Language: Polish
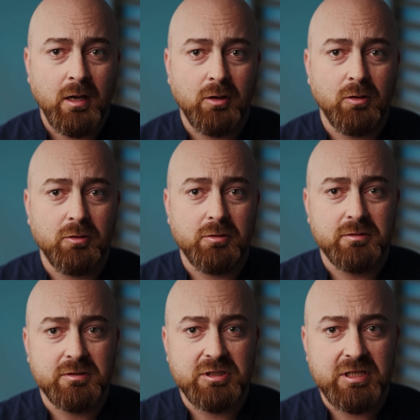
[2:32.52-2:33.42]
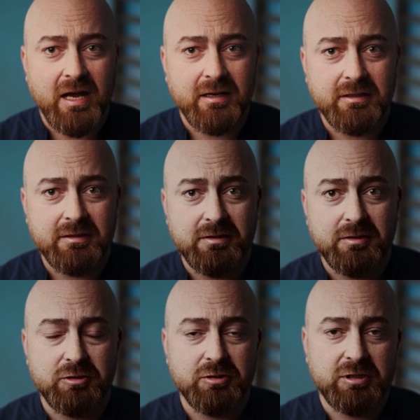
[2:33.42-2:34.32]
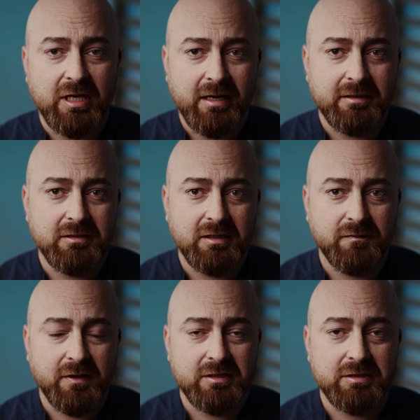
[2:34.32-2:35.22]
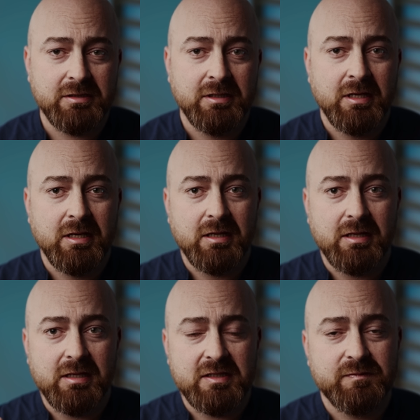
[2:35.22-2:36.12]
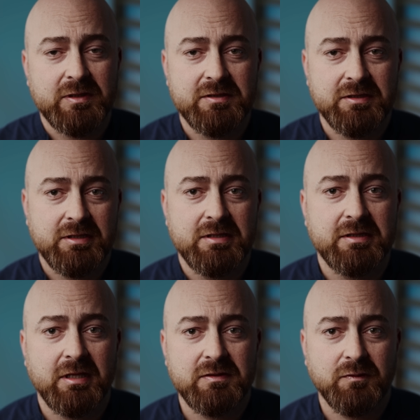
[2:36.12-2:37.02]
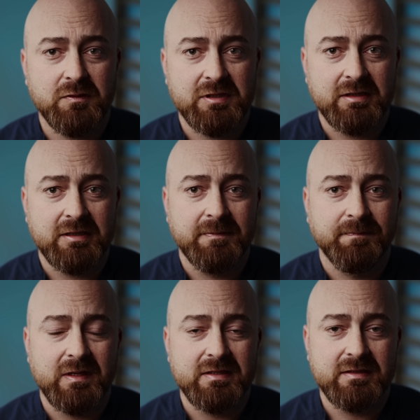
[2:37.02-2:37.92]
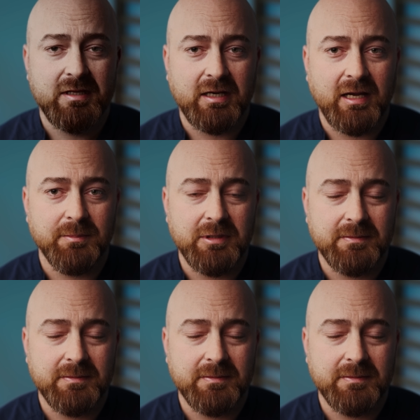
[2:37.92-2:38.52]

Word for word: Kolor szary czy czarny na twarzy jest w medycynie chińskiej związany z nerkami.